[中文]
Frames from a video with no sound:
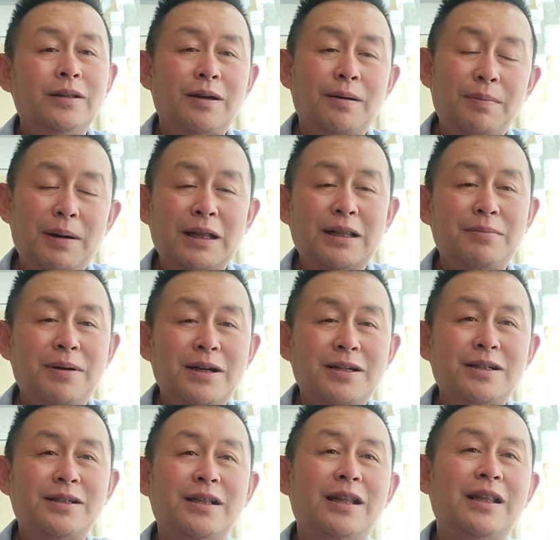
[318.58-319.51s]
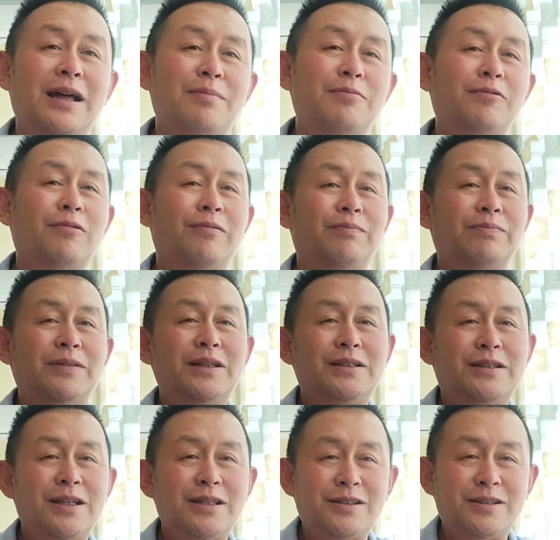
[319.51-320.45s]
他爸他妈实在拦不住，
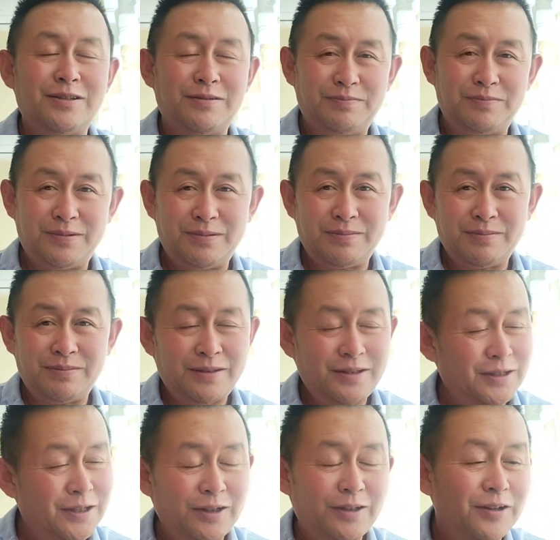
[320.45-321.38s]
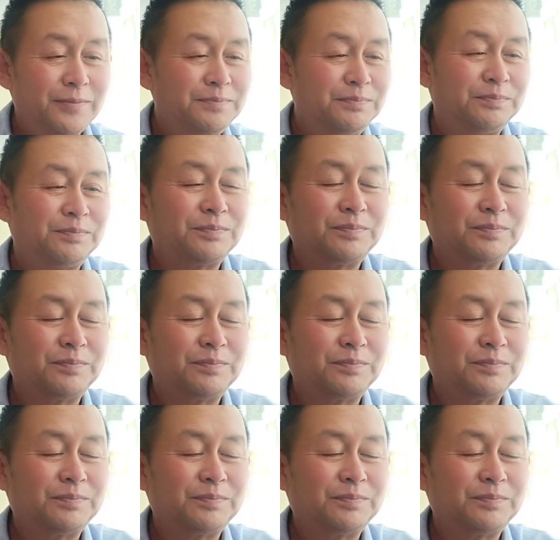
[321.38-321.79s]
第三次辞职